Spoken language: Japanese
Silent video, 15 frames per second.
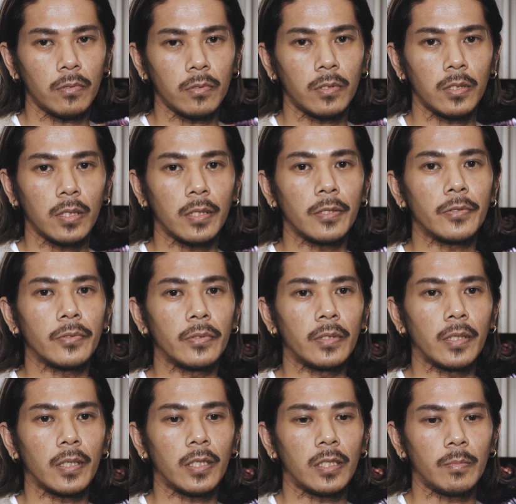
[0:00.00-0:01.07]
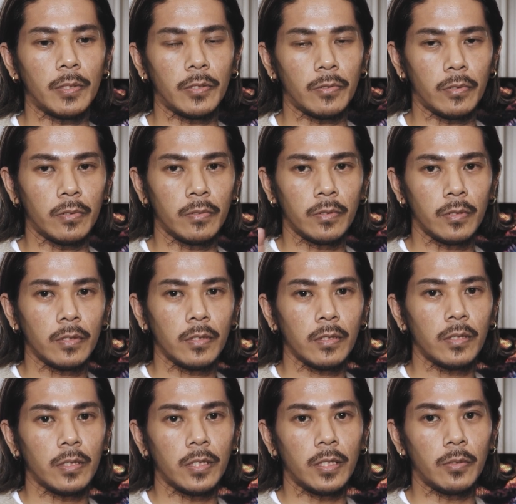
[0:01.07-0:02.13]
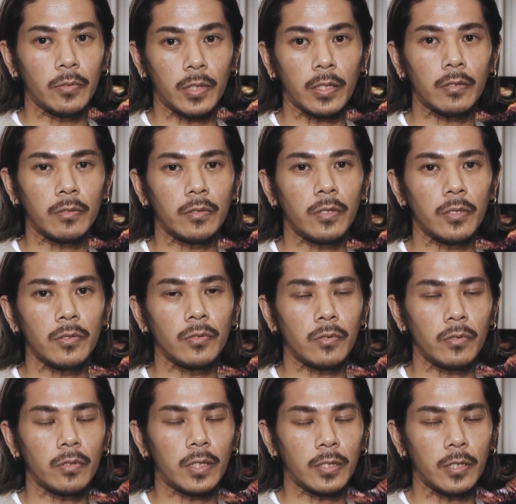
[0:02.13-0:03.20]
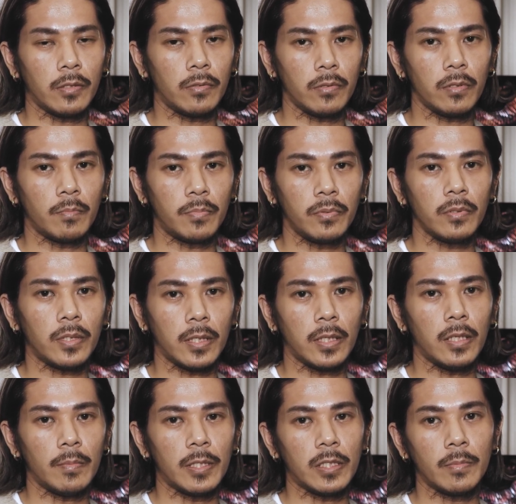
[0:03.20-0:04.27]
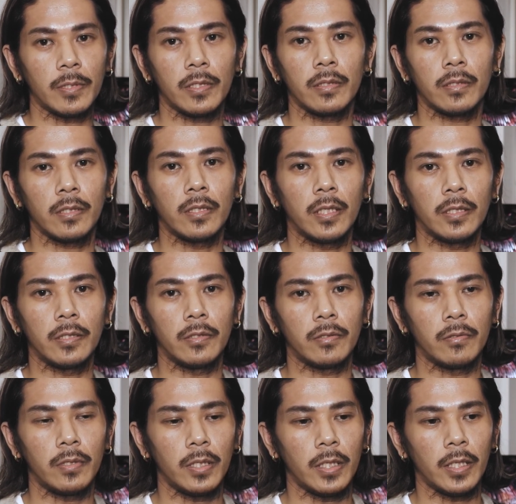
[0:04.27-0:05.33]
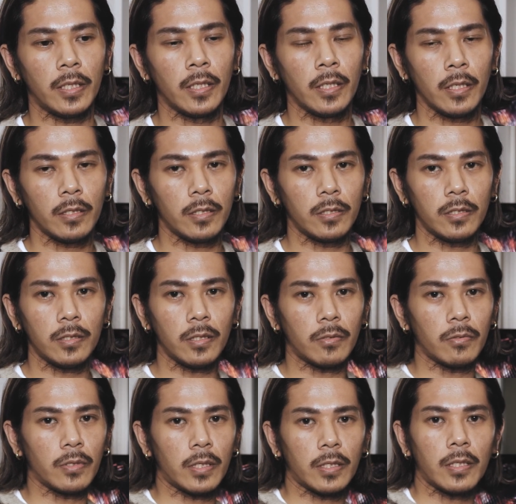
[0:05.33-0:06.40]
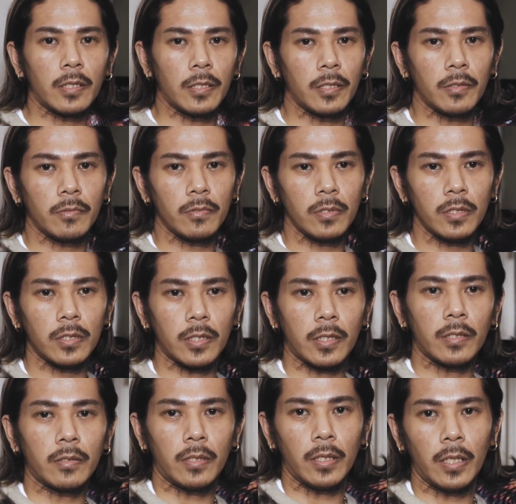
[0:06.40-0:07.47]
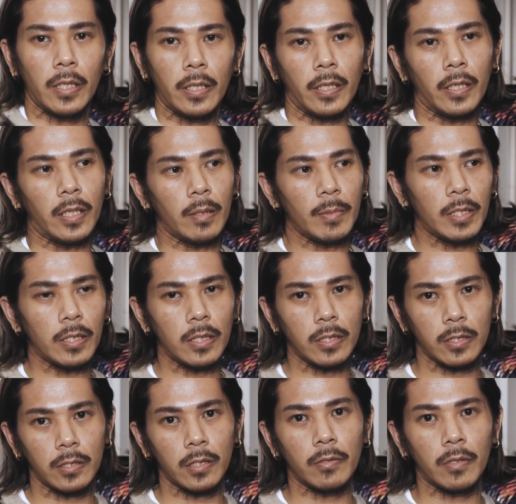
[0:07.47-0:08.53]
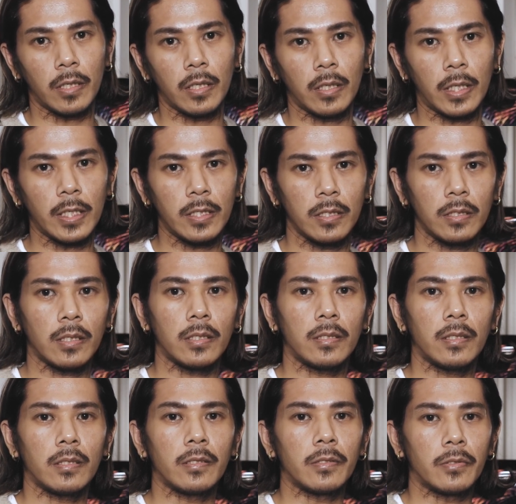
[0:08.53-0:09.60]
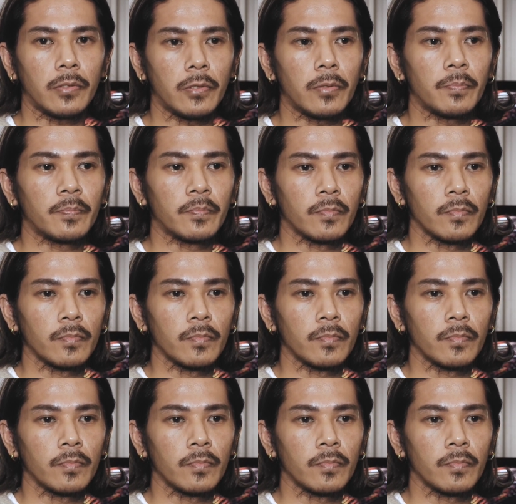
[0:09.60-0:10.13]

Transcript: 当好きなんでしょうね、アニメと。えー、オタクっていうその日本の文化がめちゃめちゃ好きなアーティストでで実はこの方ね日本人じゃなくて、えー、アメリカ人なのかな外人さんなんですよ、